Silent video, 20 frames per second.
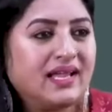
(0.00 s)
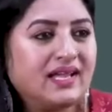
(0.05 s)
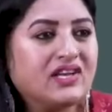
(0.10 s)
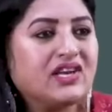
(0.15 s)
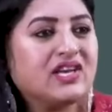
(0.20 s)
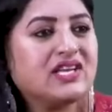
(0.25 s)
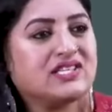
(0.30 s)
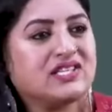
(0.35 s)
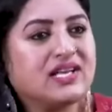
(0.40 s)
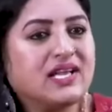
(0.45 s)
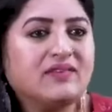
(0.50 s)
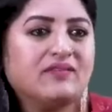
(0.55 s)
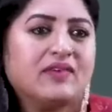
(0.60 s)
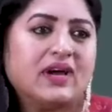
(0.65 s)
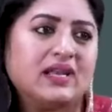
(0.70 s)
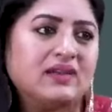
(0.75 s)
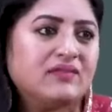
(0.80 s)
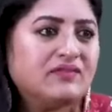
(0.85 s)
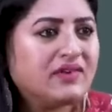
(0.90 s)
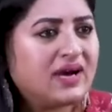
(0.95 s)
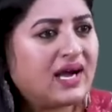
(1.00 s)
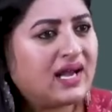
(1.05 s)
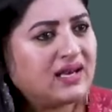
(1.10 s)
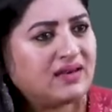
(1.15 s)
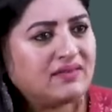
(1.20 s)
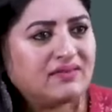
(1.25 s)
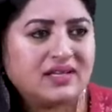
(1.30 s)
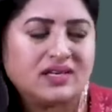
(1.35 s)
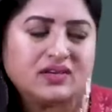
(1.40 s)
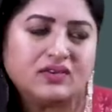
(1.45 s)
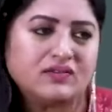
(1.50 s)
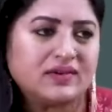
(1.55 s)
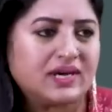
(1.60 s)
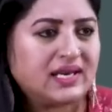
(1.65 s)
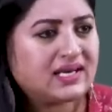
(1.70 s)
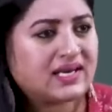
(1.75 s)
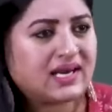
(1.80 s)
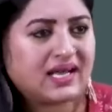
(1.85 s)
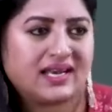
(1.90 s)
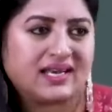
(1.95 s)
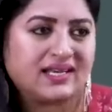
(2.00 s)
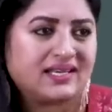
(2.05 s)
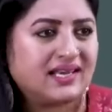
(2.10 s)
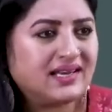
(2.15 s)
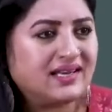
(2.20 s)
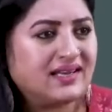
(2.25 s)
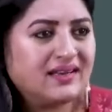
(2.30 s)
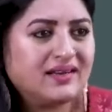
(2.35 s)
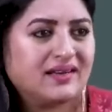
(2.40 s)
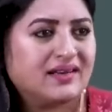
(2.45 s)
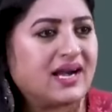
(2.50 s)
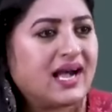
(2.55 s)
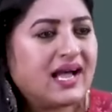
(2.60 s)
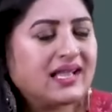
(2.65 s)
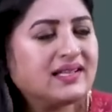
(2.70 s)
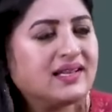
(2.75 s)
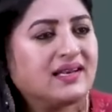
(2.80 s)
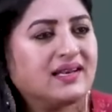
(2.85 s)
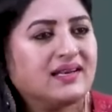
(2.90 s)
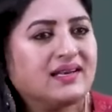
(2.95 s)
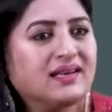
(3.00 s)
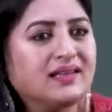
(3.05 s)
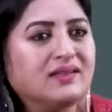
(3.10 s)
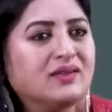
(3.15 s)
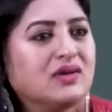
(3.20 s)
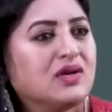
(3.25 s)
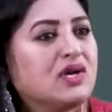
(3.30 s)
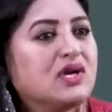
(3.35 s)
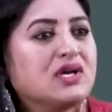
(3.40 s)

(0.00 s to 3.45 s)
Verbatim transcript: ఎంకరేజ్ చేయాలి వాళ్ళు వాళ్ళ వరకు వాళ్ళు కరెక్ట్ అండి కాదనట్లేదు